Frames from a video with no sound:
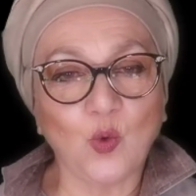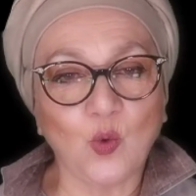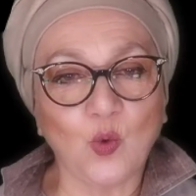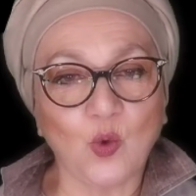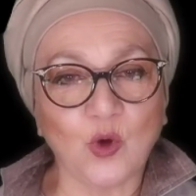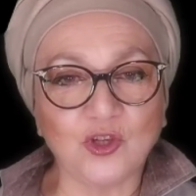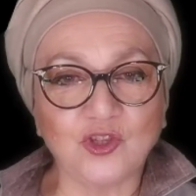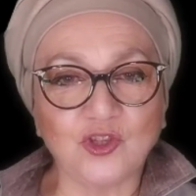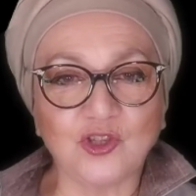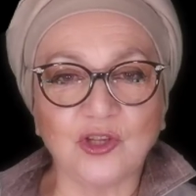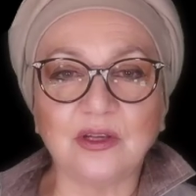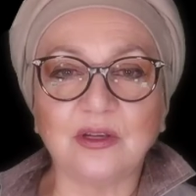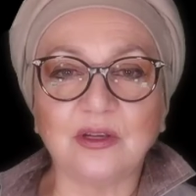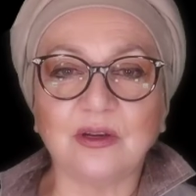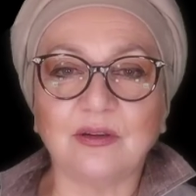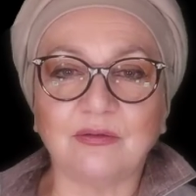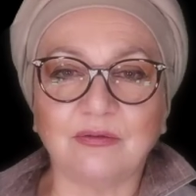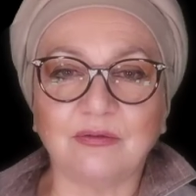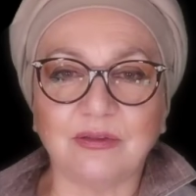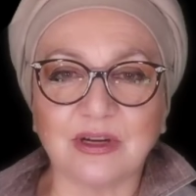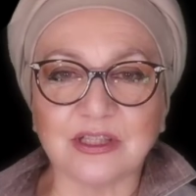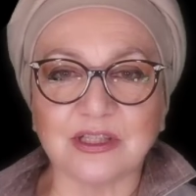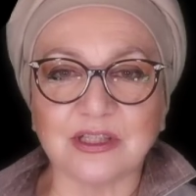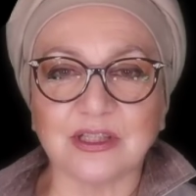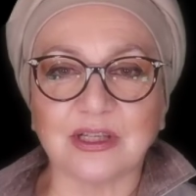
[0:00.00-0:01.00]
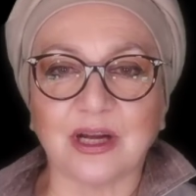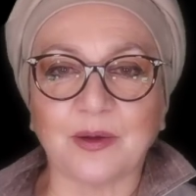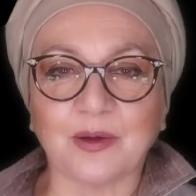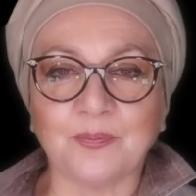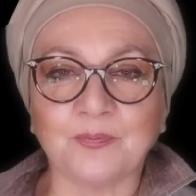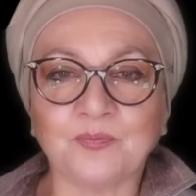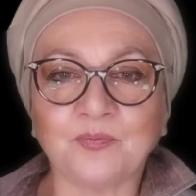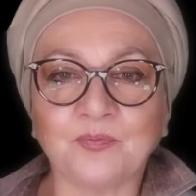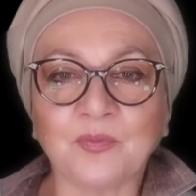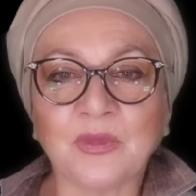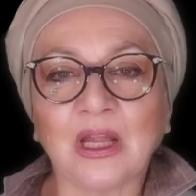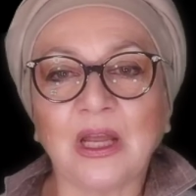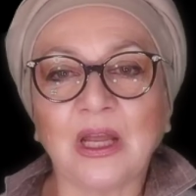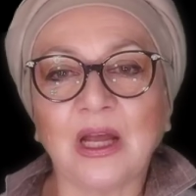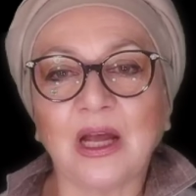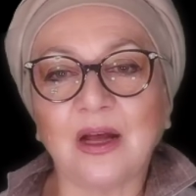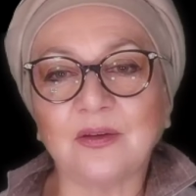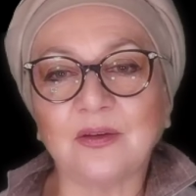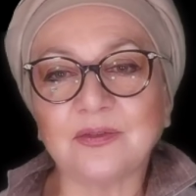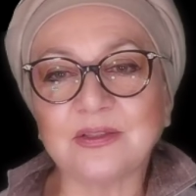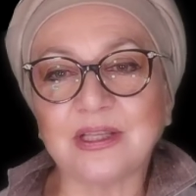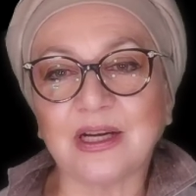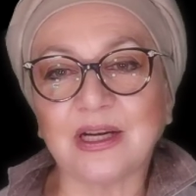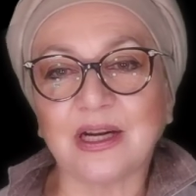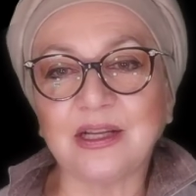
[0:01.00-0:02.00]
очень важна.
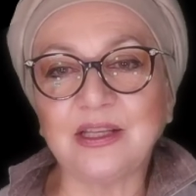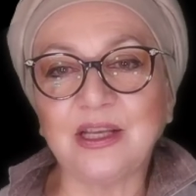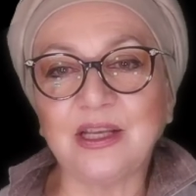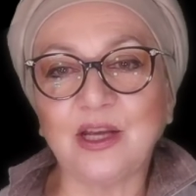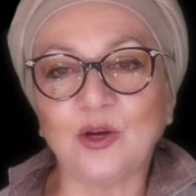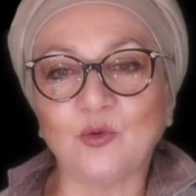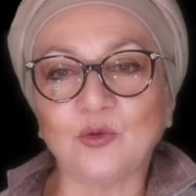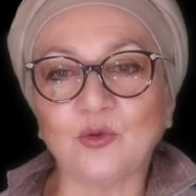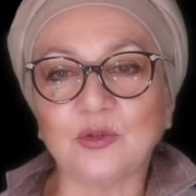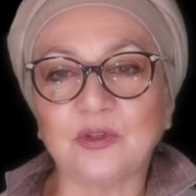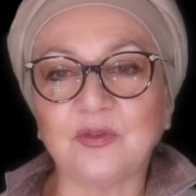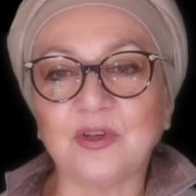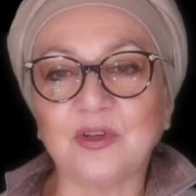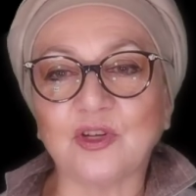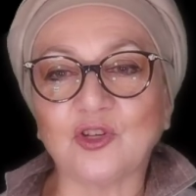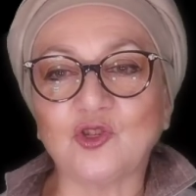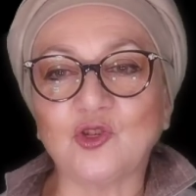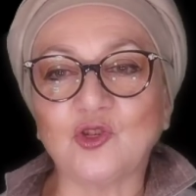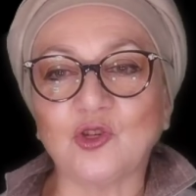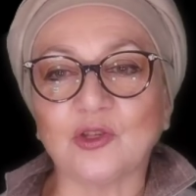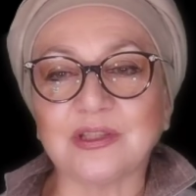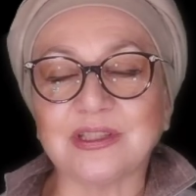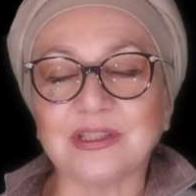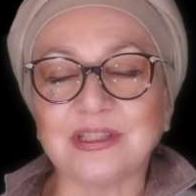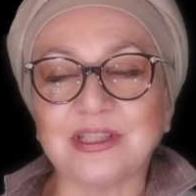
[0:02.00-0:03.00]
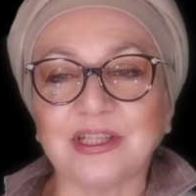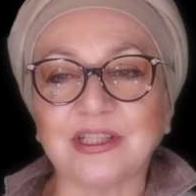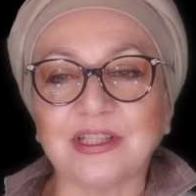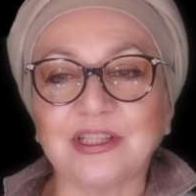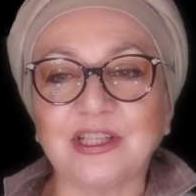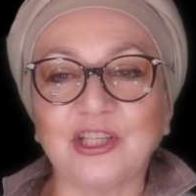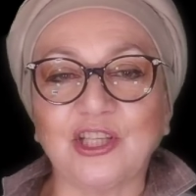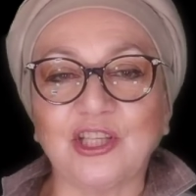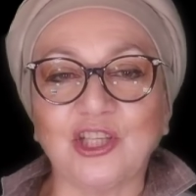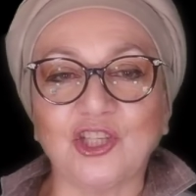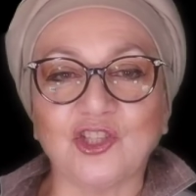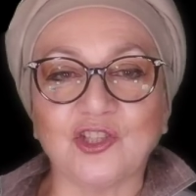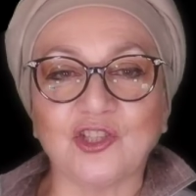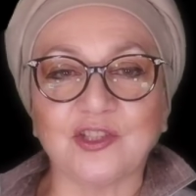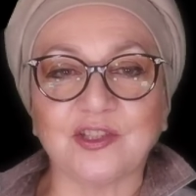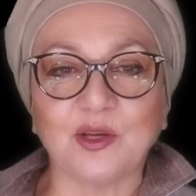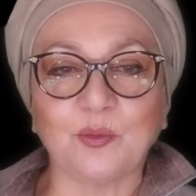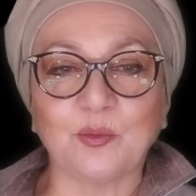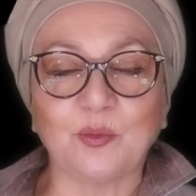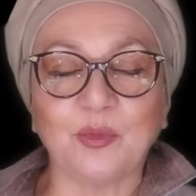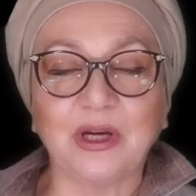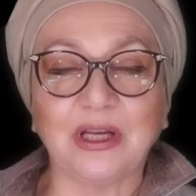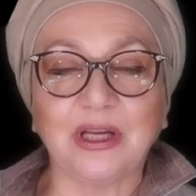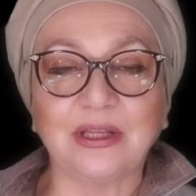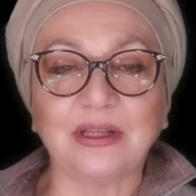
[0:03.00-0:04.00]
А в стране утвержден
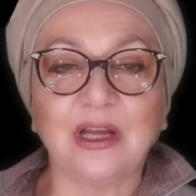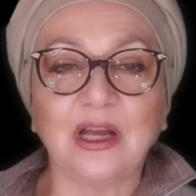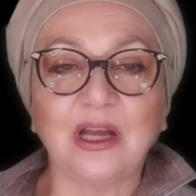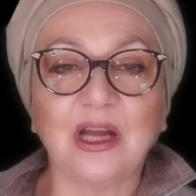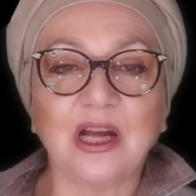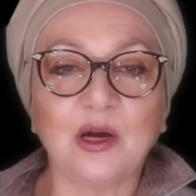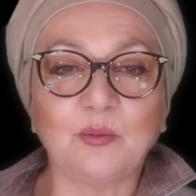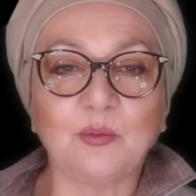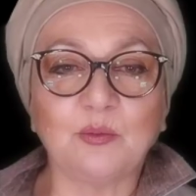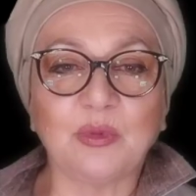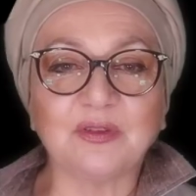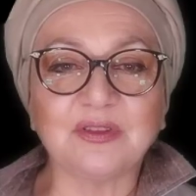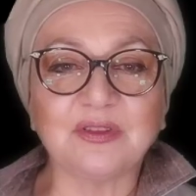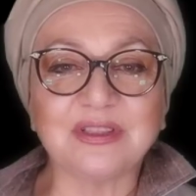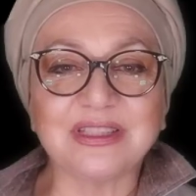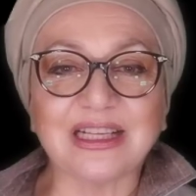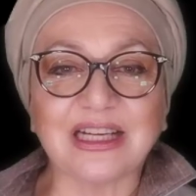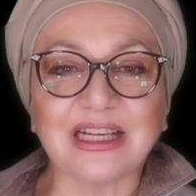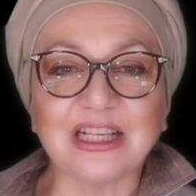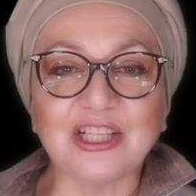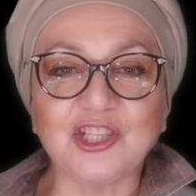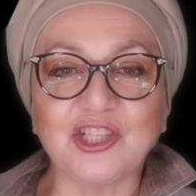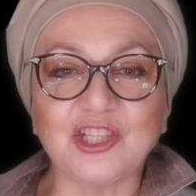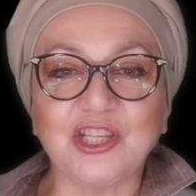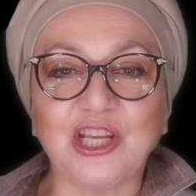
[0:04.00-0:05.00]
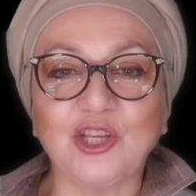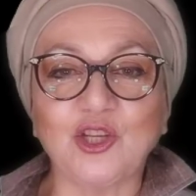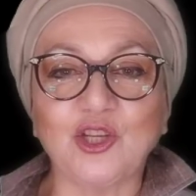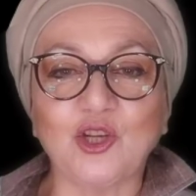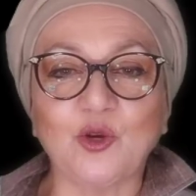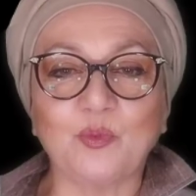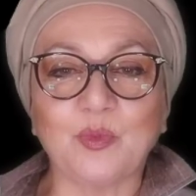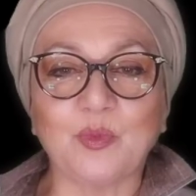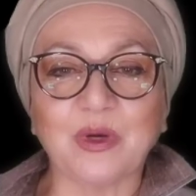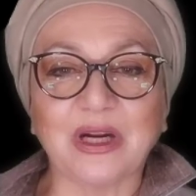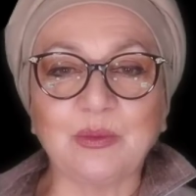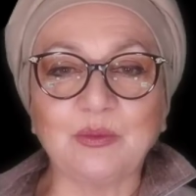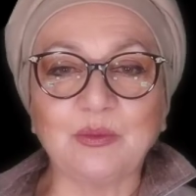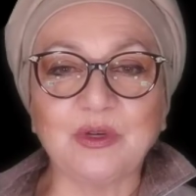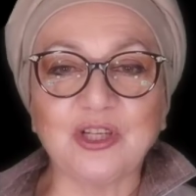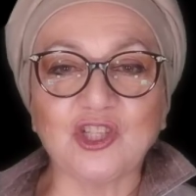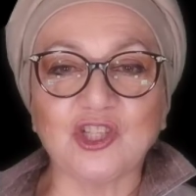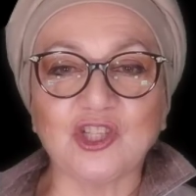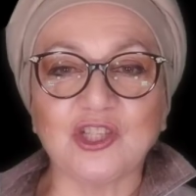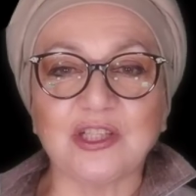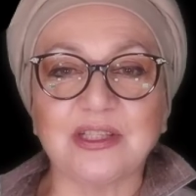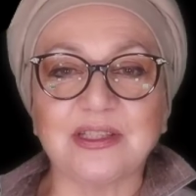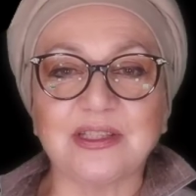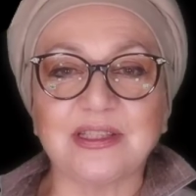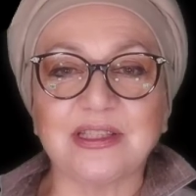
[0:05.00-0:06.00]
стратегический план по возрождению
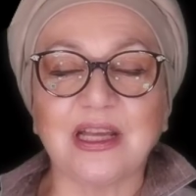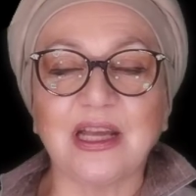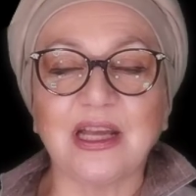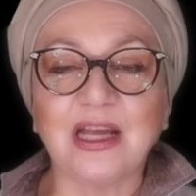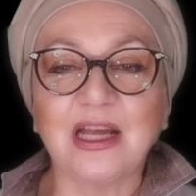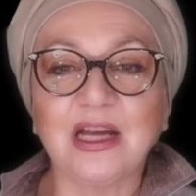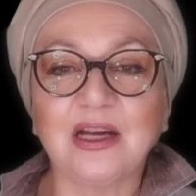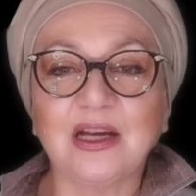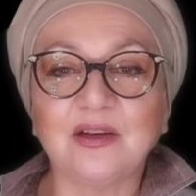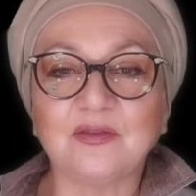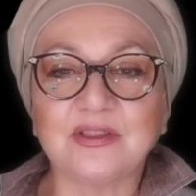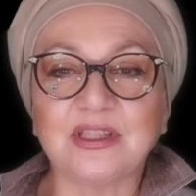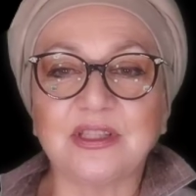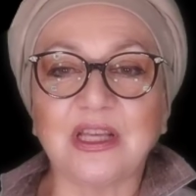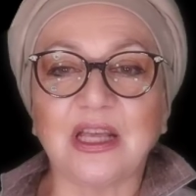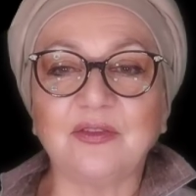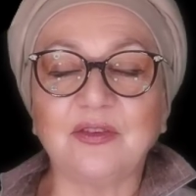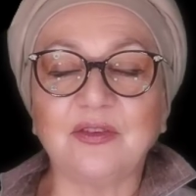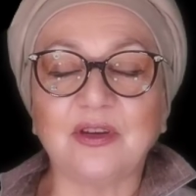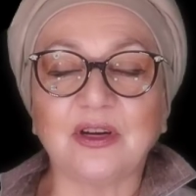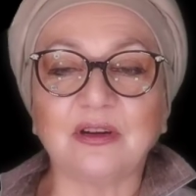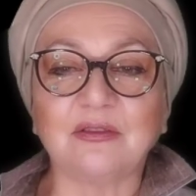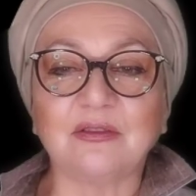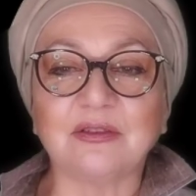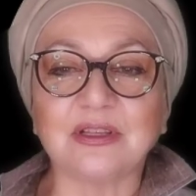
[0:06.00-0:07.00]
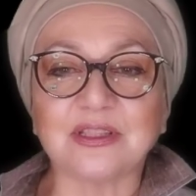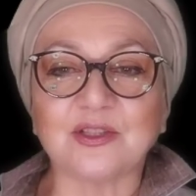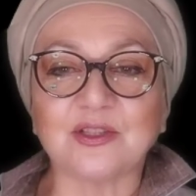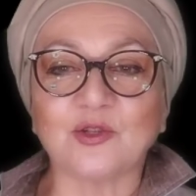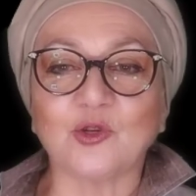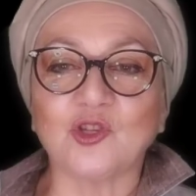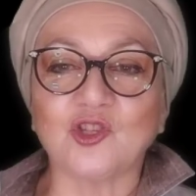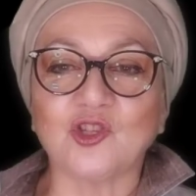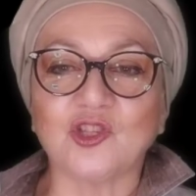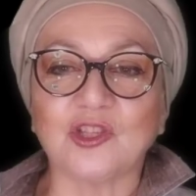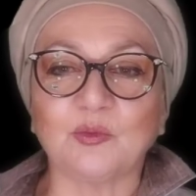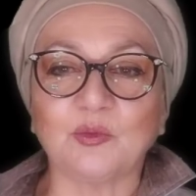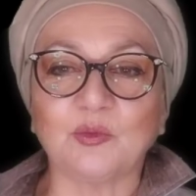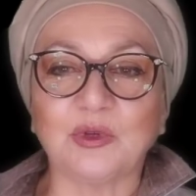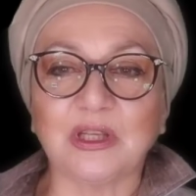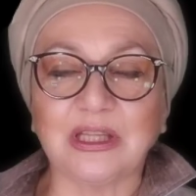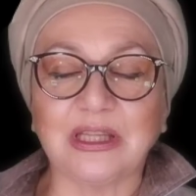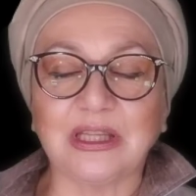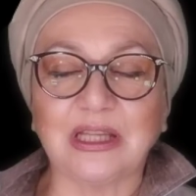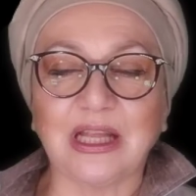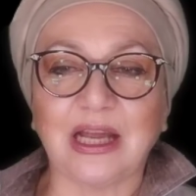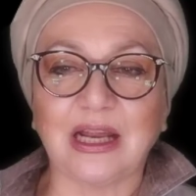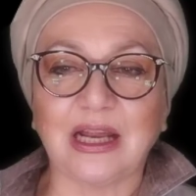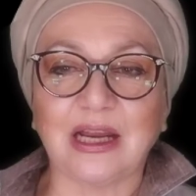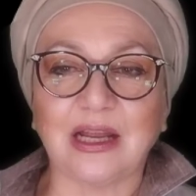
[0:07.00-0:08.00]
промышленности в северо-восточном
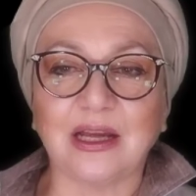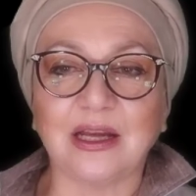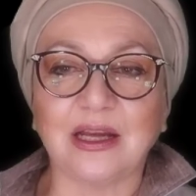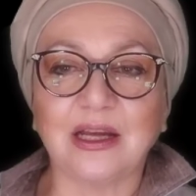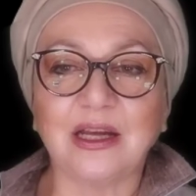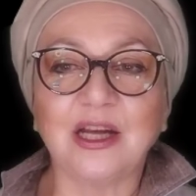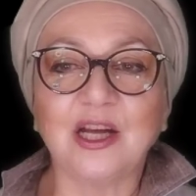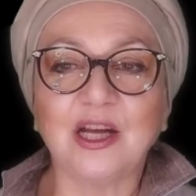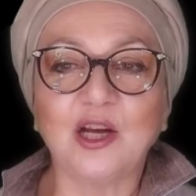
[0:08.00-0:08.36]
Китае,